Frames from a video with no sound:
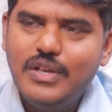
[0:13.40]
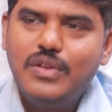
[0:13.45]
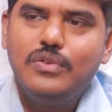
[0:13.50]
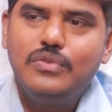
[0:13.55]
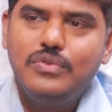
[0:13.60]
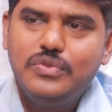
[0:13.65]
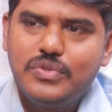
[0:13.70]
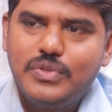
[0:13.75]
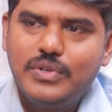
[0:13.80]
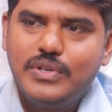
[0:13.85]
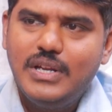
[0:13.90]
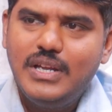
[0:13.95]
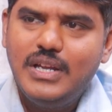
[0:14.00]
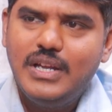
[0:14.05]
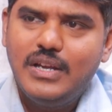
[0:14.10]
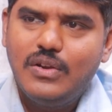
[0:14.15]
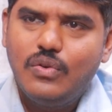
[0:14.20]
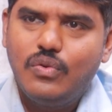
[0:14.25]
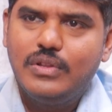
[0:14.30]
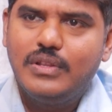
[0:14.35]
తీరు చూస్తుంటే
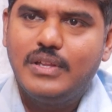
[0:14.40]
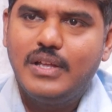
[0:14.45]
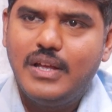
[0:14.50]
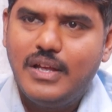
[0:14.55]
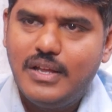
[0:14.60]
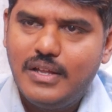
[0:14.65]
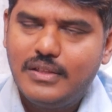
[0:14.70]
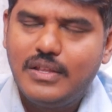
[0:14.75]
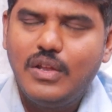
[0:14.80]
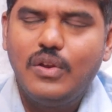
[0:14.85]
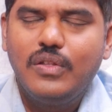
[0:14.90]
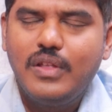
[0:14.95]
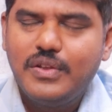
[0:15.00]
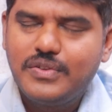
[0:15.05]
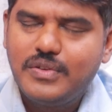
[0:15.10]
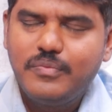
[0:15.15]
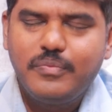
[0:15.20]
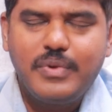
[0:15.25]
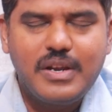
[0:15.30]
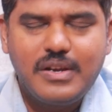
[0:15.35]
కొంత
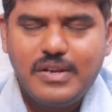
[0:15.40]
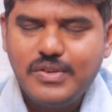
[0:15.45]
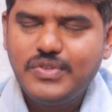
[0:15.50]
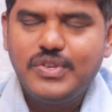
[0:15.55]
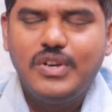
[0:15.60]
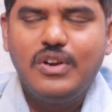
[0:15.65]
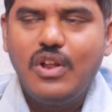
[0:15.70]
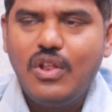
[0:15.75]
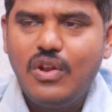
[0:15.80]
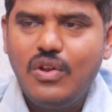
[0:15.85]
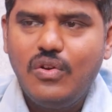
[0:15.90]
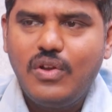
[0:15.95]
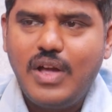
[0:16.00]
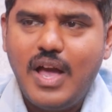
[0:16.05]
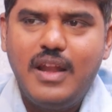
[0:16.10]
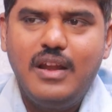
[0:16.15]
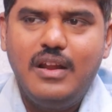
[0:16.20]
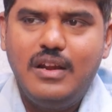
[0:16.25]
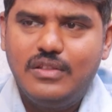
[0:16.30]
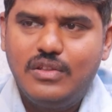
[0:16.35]
తెలుగుదేశం పార్టీ శ్రేణుల్లో
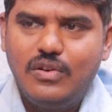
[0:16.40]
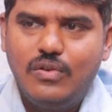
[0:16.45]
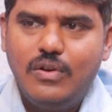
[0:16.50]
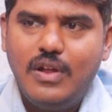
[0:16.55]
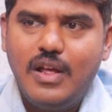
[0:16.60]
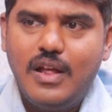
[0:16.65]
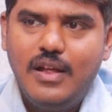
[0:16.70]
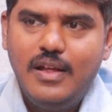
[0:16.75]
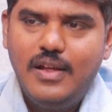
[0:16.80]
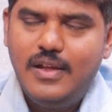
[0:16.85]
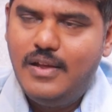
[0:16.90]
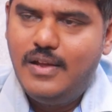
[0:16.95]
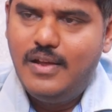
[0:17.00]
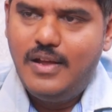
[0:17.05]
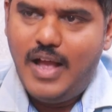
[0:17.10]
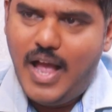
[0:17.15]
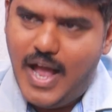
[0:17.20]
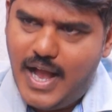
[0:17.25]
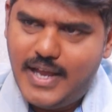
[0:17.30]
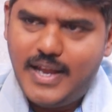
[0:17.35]
కార్యకర్తలు కూడా
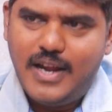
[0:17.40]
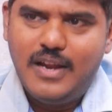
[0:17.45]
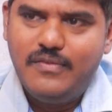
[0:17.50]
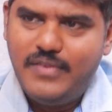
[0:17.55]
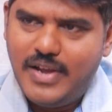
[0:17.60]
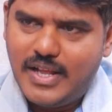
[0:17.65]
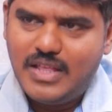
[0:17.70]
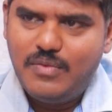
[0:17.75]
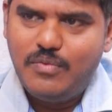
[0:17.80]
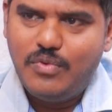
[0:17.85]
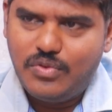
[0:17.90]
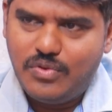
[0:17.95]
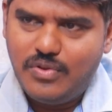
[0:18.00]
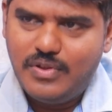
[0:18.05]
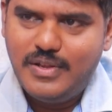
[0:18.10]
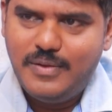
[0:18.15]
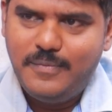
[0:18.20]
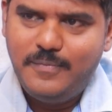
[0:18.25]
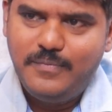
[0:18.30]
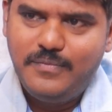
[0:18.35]
ఆగ్రహం వ్యక్తం
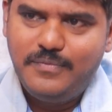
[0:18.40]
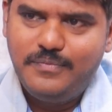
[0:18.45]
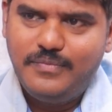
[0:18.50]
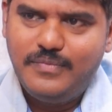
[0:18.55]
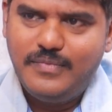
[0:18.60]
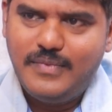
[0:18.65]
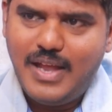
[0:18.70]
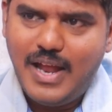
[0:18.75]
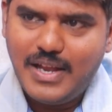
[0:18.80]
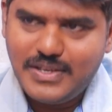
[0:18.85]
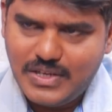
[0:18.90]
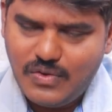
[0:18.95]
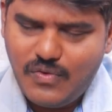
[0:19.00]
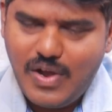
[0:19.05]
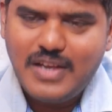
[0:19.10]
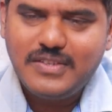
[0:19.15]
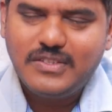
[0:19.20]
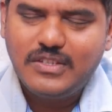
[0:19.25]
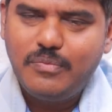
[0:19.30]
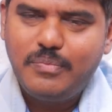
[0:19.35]
అవుతుంది అసలు
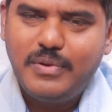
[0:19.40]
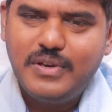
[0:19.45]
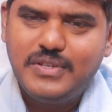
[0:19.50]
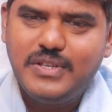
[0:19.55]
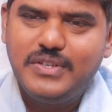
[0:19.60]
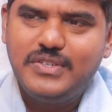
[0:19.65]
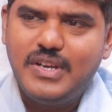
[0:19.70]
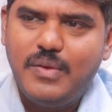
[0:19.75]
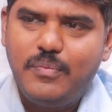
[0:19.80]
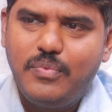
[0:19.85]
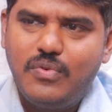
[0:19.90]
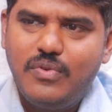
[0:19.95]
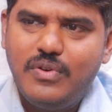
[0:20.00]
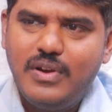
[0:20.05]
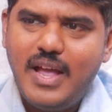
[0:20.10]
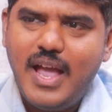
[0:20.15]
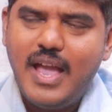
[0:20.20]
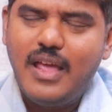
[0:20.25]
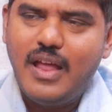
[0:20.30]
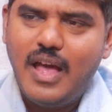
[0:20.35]
వాస్తవ పరిస్థితి
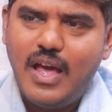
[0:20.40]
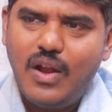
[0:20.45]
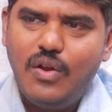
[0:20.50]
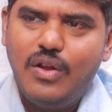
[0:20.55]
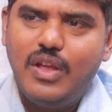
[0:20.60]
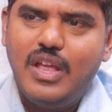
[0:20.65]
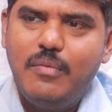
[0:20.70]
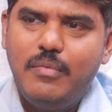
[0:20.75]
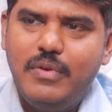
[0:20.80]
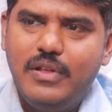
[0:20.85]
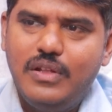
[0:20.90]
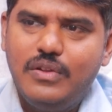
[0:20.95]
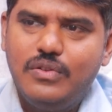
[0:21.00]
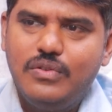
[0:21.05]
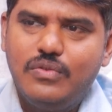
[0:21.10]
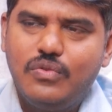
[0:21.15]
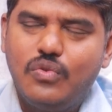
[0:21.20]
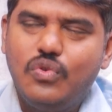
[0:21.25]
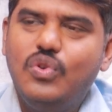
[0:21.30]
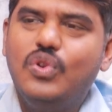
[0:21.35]
చెప్పకుండా ఆయన ఆరోగ్యం మీద
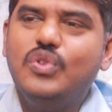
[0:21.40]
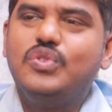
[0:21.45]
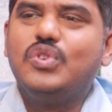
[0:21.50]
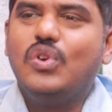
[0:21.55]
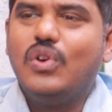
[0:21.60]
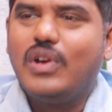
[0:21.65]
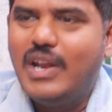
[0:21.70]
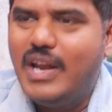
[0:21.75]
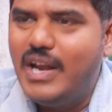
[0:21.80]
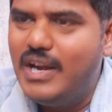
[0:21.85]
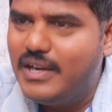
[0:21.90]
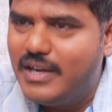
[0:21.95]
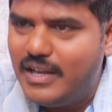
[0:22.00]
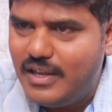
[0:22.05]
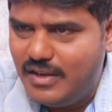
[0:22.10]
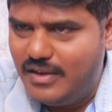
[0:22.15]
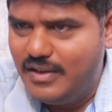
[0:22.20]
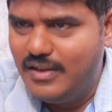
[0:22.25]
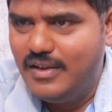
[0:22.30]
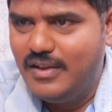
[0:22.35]
కుళ్ళు
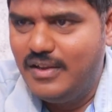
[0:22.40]
జోకులేంటి